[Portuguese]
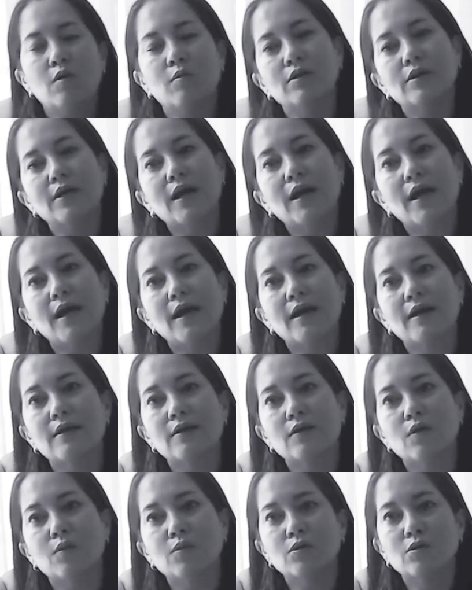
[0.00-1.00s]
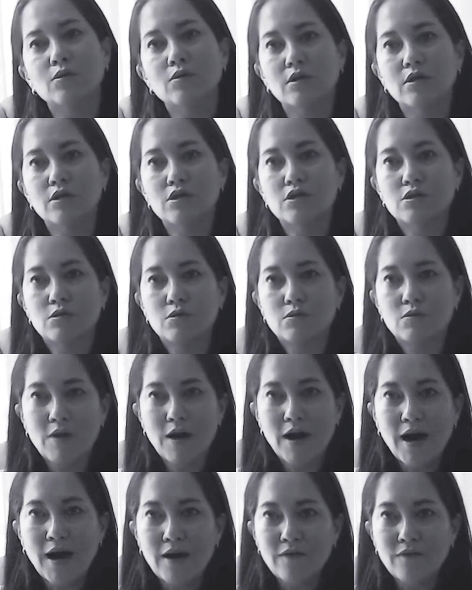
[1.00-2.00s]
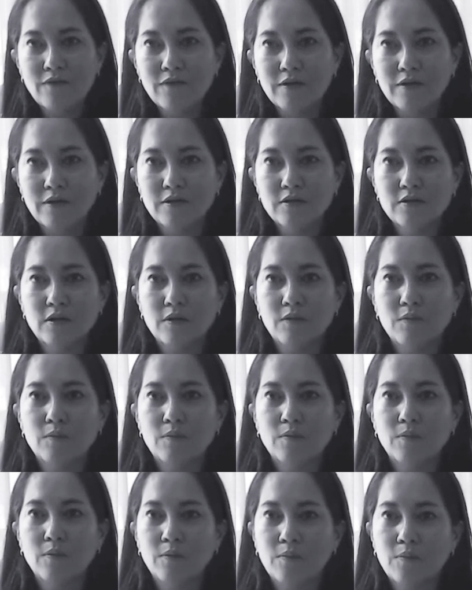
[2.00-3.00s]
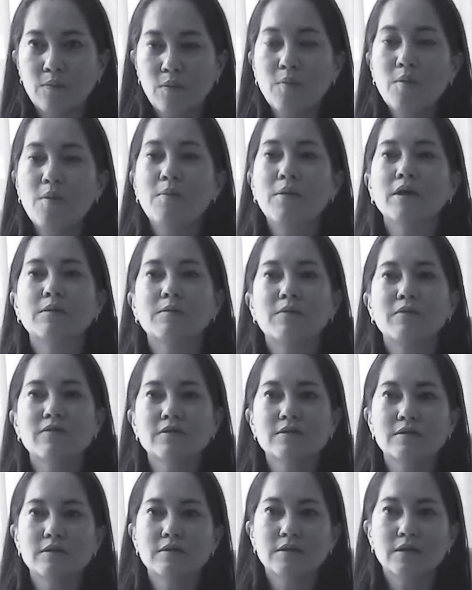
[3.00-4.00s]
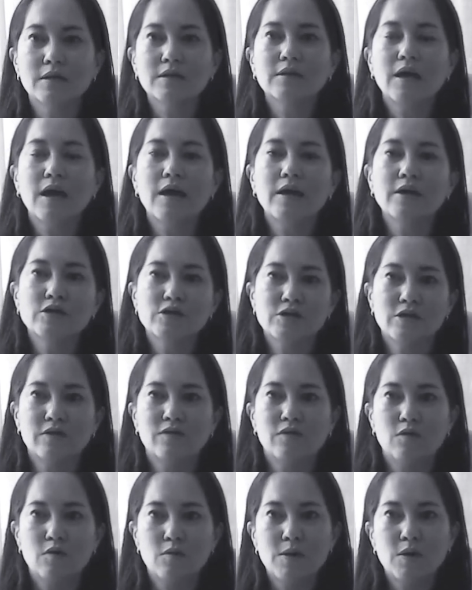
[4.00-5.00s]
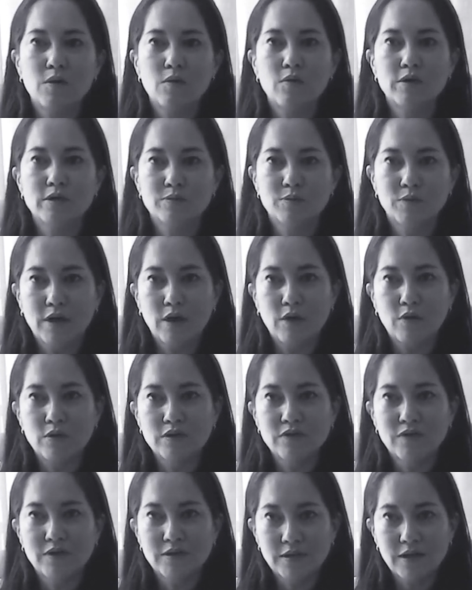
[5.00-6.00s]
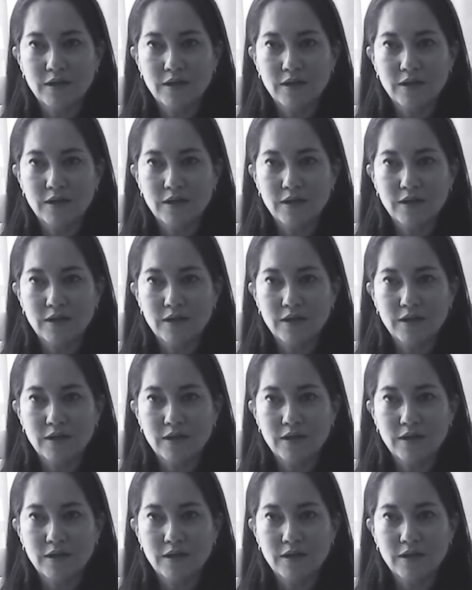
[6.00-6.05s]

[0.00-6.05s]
ou muito alegre, ou muito triste, ou com raiva. Isso é um bom momento para você sentar e escrever alguma coisa, porque a coisa vai